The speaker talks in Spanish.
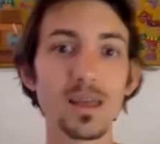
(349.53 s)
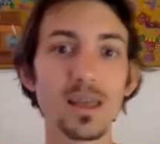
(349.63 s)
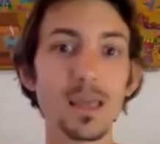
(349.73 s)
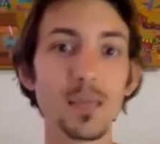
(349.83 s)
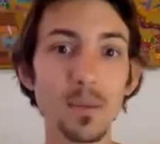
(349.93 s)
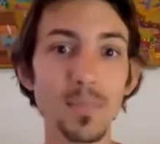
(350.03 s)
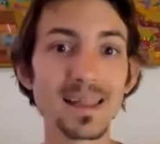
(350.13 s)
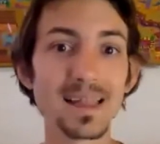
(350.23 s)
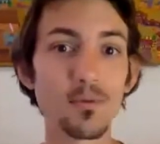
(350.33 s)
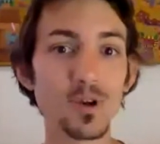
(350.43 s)
eh, mi
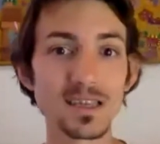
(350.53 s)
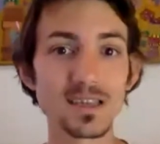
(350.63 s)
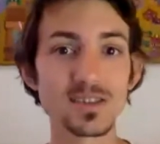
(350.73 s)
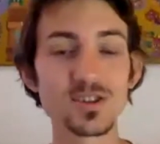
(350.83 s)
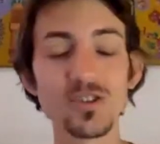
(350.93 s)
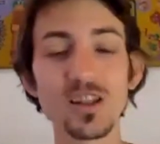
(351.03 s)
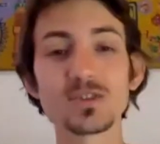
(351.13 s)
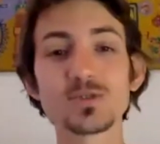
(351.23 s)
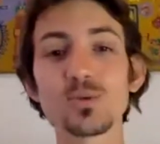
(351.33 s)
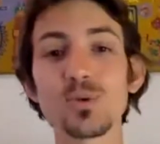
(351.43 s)
metabolización del
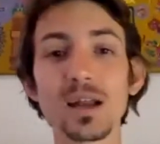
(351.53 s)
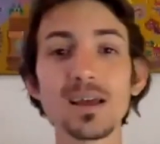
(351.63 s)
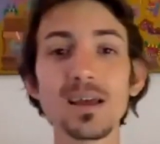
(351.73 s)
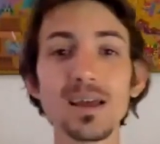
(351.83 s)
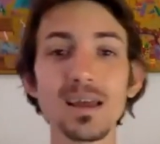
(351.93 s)
azúcar,